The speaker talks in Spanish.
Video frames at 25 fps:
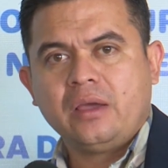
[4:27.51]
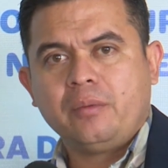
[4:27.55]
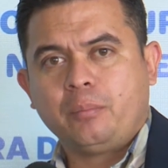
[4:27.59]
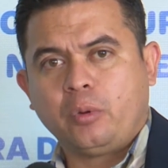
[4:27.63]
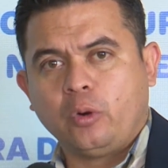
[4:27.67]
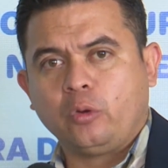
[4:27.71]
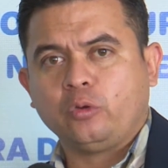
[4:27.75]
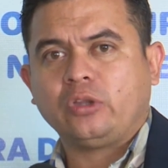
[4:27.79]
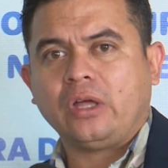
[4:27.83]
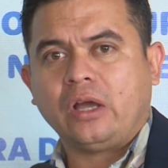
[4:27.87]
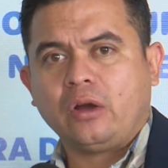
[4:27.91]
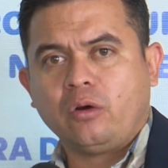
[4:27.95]

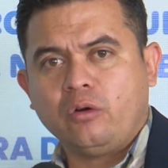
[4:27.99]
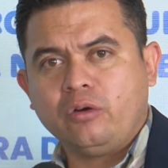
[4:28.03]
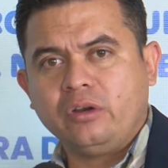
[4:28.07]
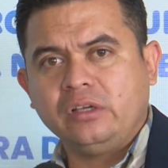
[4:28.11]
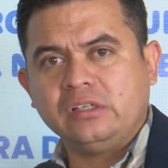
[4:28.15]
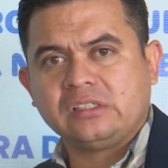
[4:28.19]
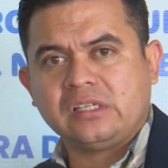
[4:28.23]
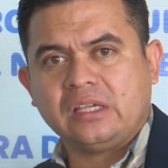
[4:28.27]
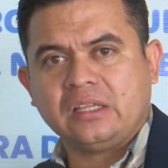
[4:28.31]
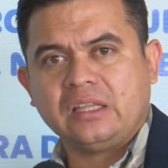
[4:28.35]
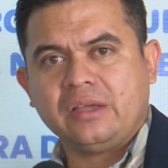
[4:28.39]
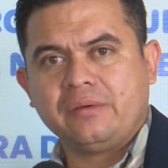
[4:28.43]

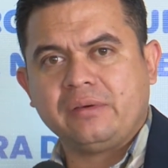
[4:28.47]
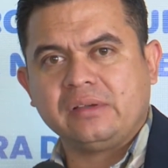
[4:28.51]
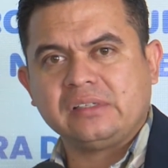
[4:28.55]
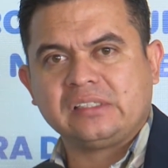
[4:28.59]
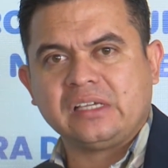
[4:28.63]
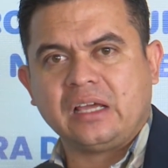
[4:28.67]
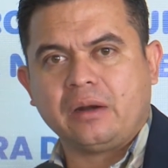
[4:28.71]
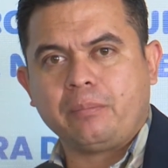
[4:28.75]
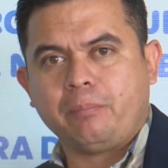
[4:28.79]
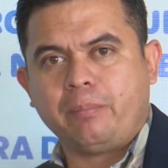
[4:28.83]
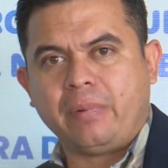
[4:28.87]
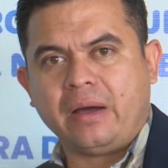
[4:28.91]
protagonistas deben
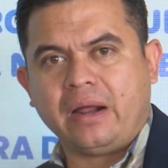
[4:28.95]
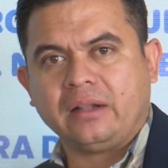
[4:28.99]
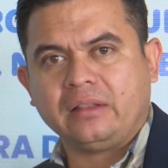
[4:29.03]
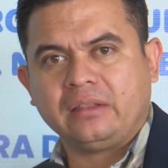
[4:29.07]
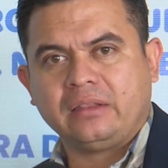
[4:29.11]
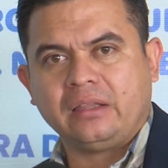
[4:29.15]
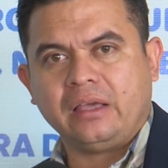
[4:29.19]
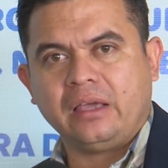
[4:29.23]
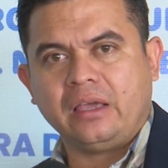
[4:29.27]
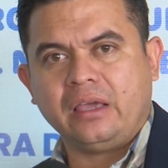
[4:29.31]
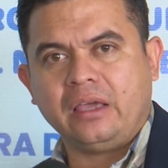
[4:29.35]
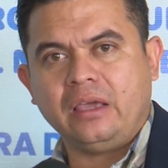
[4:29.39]
ser
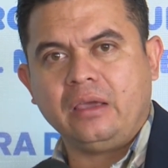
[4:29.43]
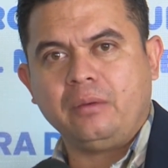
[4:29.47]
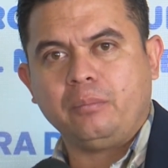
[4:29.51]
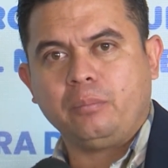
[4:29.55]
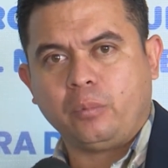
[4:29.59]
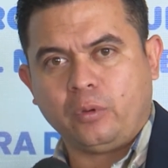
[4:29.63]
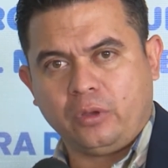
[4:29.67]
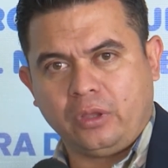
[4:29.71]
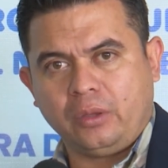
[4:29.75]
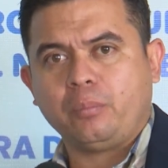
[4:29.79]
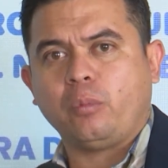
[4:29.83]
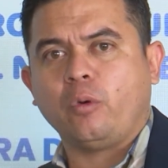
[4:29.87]
parte y
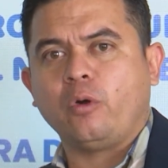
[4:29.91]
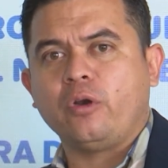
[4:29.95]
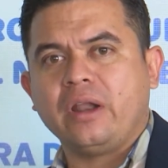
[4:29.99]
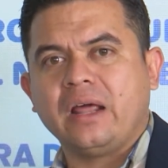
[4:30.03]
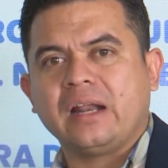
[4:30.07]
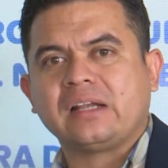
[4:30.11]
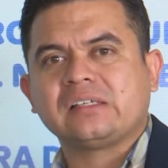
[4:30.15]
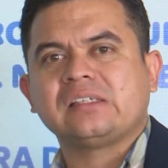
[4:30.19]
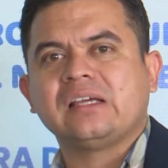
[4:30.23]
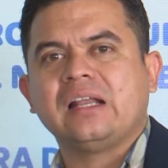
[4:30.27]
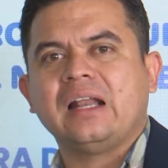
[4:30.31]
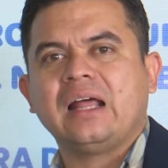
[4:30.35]

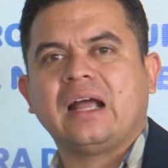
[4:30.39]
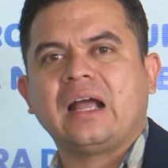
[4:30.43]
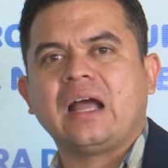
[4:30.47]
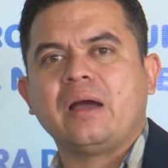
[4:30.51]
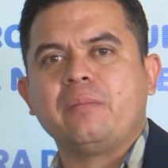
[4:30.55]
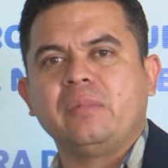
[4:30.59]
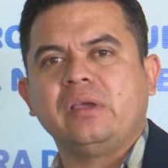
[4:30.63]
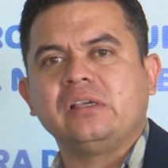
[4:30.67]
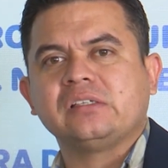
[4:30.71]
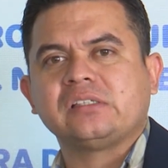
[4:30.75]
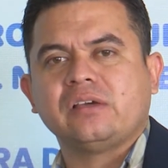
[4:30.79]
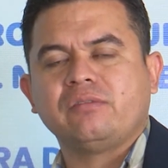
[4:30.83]
ponerse la
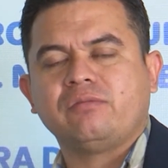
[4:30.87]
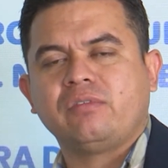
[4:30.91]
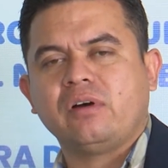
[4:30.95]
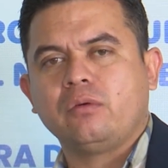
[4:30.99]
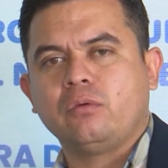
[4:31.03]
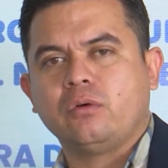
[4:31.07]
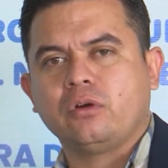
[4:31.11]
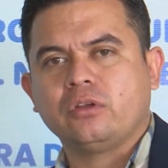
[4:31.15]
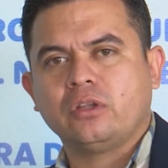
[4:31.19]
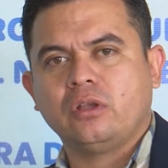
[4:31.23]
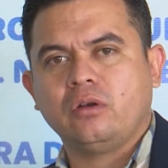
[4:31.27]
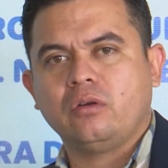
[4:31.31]
camisa en
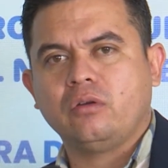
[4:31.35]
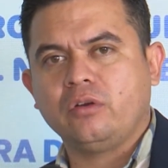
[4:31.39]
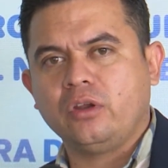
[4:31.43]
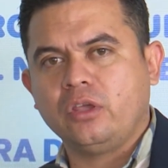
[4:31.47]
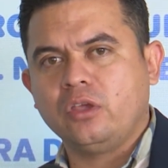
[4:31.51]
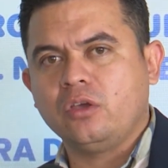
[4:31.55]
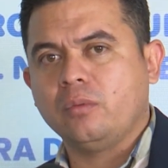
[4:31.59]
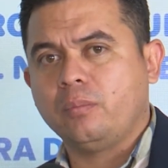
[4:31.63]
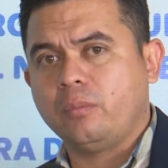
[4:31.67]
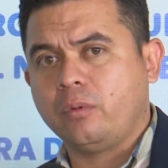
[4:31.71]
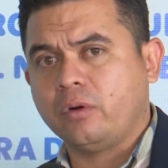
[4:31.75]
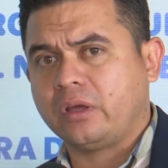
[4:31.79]
favor de los
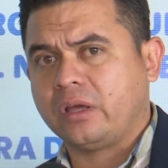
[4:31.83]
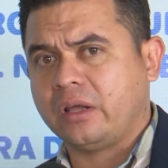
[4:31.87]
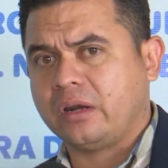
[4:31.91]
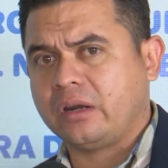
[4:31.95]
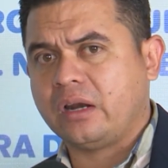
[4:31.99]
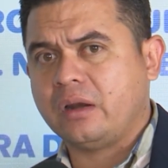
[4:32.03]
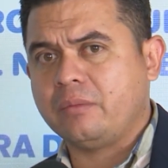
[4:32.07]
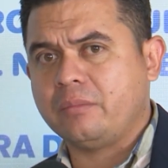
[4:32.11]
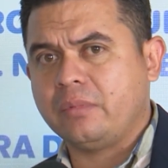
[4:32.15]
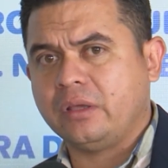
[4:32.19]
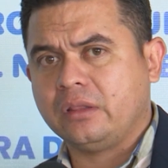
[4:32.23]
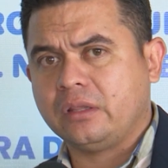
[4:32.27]
niños porque
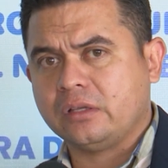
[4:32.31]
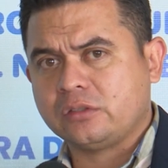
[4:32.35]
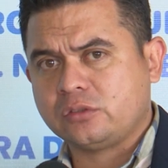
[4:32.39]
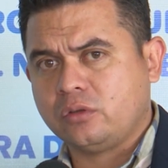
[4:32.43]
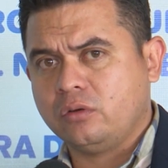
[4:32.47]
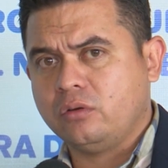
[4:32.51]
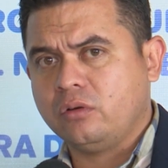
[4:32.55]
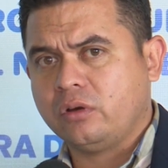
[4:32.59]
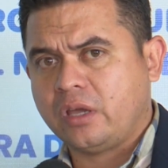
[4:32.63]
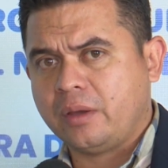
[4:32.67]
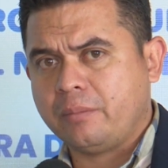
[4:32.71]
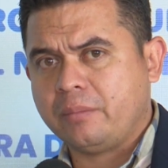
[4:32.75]
realmente
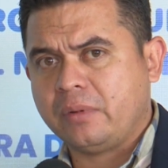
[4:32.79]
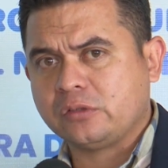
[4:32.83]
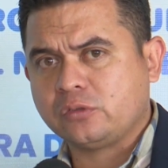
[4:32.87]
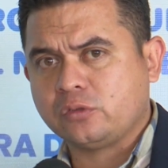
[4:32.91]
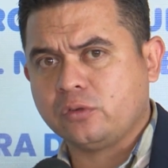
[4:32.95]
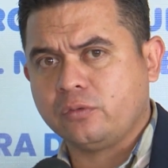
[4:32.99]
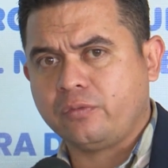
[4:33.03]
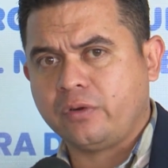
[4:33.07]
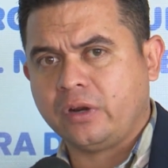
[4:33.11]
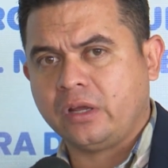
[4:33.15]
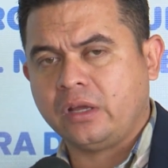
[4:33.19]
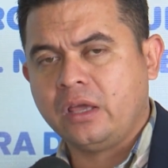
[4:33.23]
son los que más
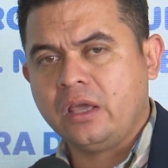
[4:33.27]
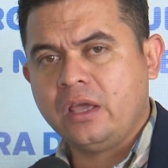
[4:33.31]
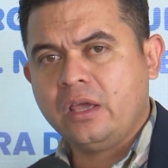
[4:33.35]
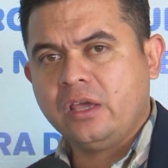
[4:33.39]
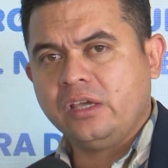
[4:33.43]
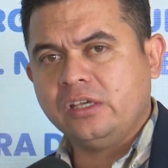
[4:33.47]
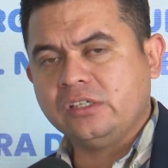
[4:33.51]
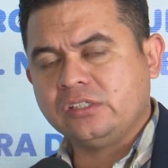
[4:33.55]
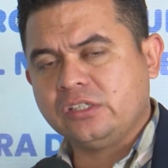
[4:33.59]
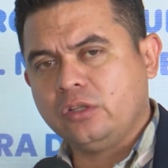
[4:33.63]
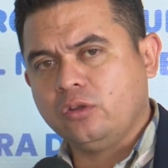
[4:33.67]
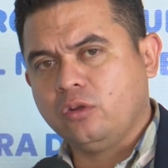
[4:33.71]
sufren
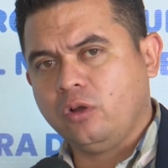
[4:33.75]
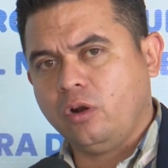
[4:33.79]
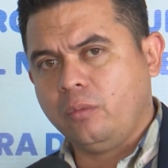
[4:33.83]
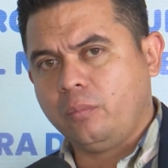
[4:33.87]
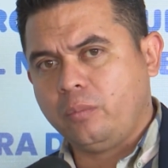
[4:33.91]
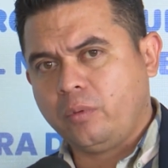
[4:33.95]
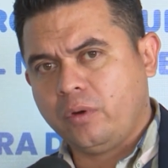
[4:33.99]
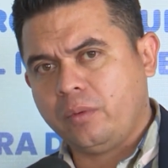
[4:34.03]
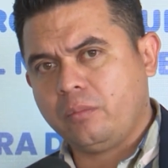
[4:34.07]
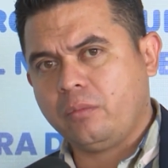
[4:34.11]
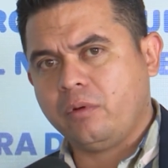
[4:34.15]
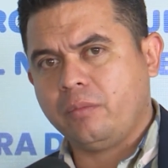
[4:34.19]
y si no
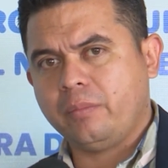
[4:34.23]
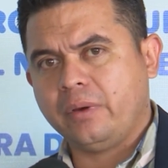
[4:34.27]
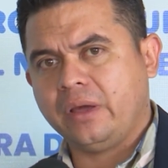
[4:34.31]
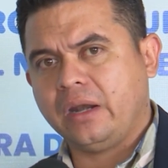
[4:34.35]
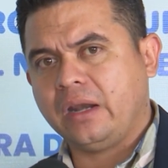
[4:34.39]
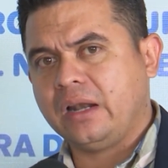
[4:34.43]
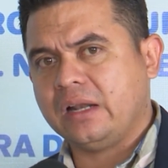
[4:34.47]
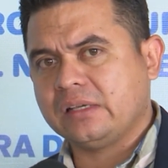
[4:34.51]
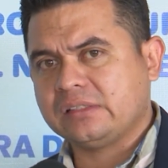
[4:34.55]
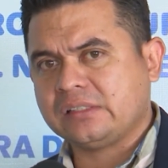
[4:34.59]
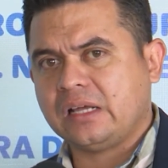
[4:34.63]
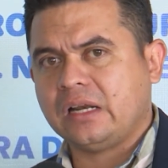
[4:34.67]
lo podemos
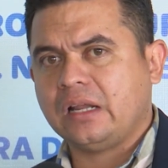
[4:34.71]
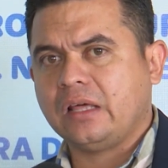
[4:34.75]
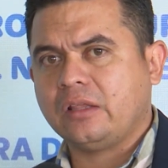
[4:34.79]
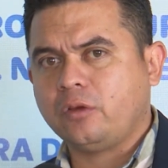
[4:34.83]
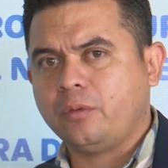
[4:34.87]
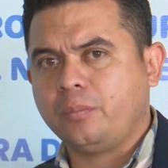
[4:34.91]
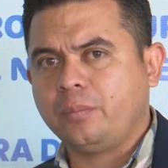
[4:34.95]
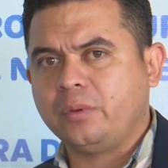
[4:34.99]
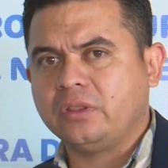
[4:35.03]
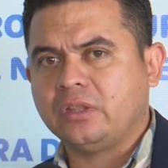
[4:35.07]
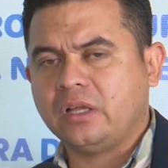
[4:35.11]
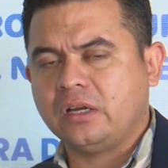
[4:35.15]
ver en la sala
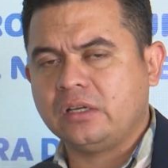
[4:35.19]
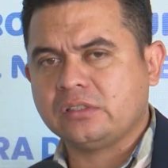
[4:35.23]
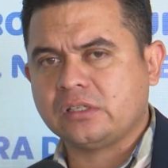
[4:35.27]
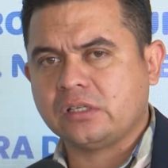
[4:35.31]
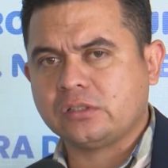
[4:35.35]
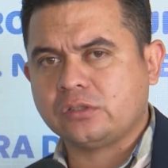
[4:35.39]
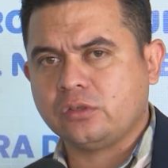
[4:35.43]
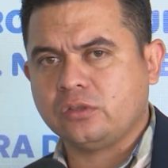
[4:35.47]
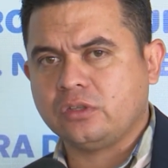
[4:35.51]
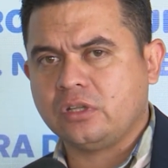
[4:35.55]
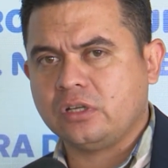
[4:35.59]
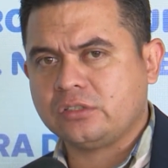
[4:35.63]
de
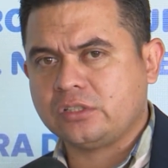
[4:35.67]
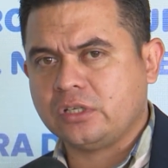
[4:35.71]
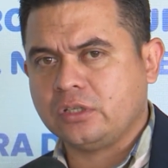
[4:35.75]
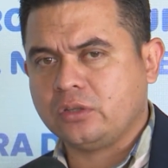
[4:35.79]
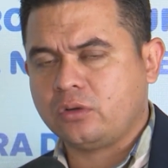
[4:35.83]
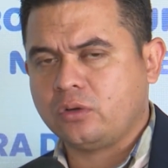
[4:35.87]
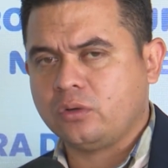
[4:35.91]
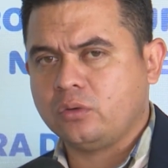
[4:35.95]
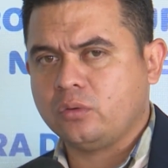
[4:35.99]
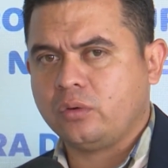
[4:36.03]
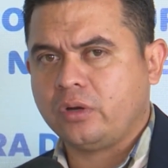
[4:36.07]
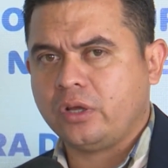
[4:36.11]
hospitalización del
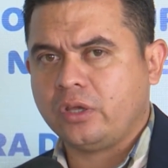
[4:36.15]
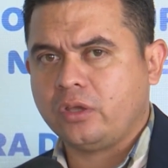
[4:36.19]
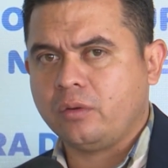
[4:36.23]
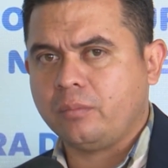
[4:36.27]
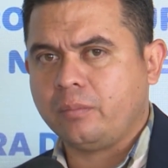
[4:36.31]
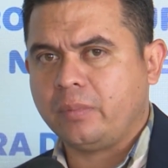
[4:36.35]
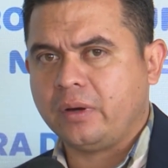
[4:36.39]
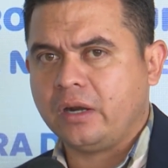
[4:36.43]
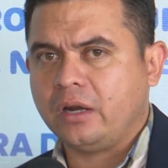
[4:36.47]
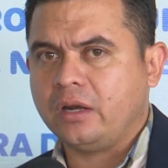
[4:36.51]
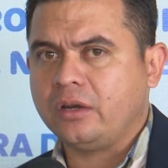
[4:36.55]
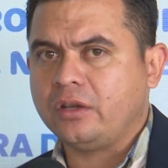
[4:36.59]
Centro
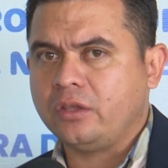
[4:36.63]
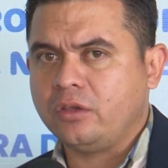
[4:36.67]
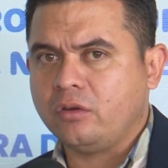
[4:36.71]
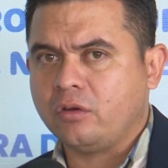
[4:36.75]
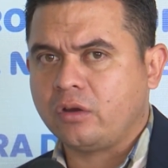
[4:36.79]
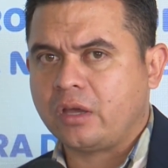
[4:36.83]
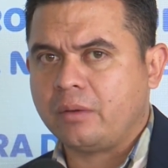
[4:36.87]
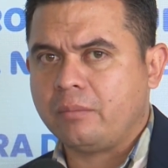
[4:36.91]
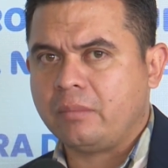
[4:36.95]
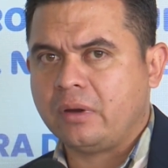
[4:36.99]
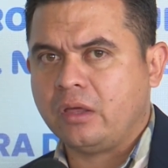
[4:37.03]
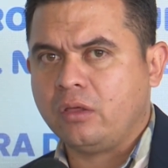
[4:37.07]
Hondureño para el
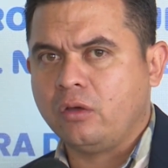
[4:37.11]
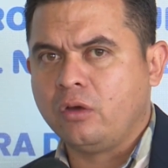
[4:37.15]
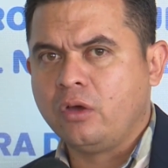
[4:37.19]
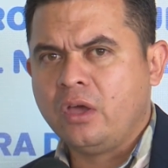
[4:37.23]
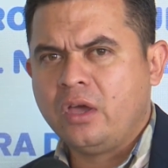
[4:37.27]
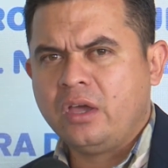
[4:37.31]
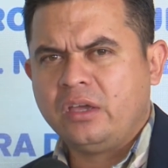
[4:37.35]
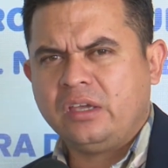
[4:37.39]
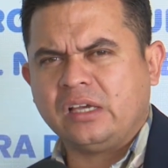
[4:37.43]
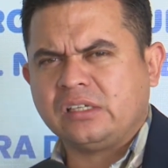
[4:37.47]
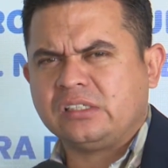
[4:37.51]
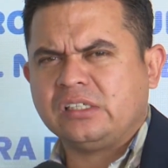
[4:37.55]
Niño Quemado
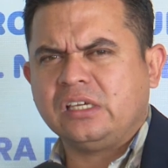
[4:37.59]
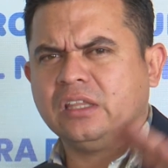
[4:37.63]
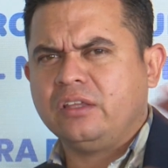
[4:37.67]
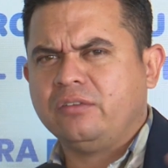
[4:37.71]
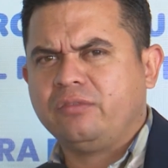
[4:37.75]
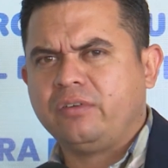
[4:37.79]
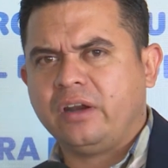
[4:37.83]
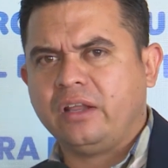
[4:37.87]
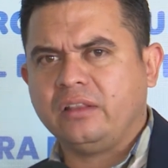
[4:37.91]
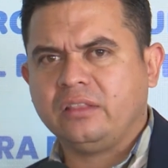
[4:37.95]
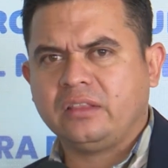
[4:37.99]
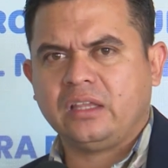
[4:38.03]
y así
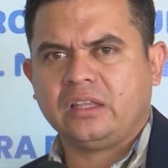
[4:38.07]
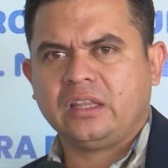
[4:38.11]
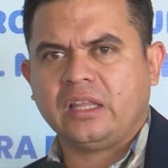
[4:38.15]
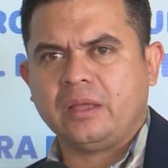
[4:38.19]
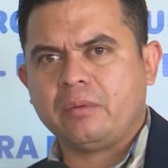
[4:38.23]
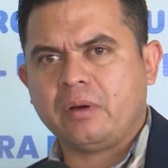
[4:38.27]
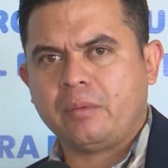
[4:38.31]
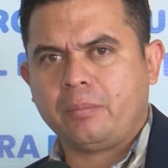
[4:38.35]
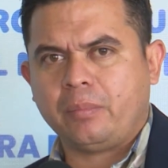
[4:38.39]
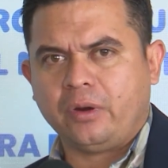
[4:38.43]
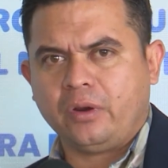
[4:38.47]
diferentes temas,